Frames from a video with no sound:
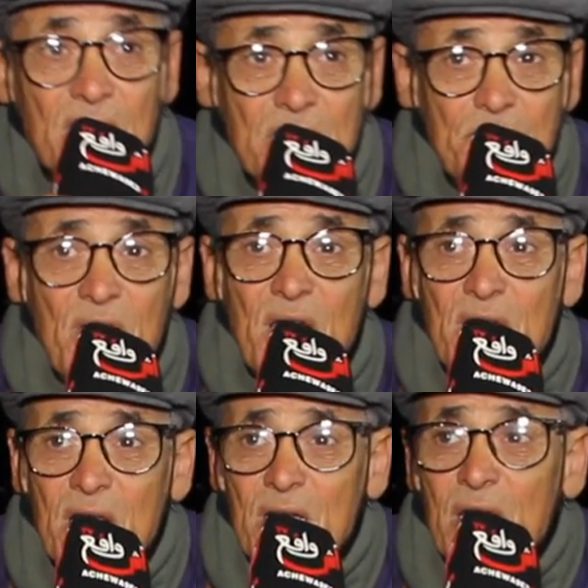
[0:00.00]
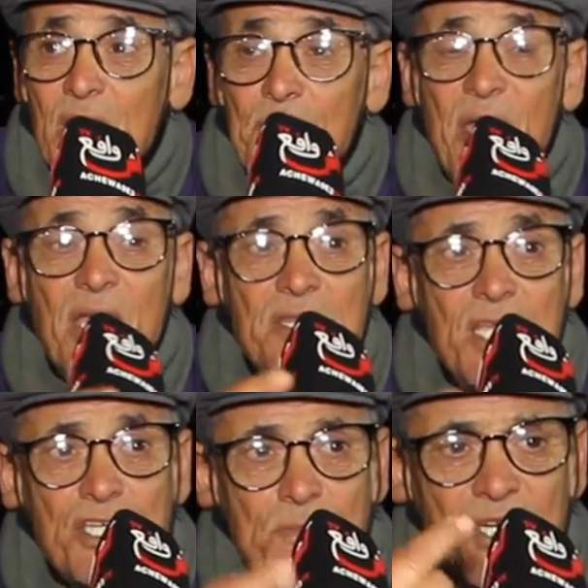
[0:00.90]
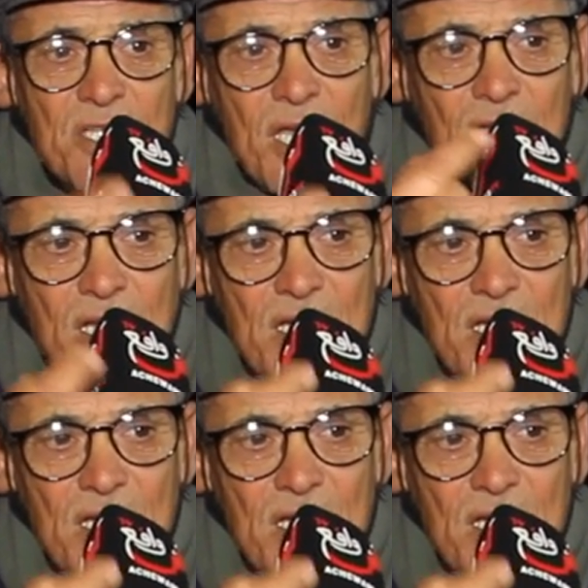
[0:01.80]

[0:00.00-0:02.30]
ردمه لا, لا ما عنديش من يدخل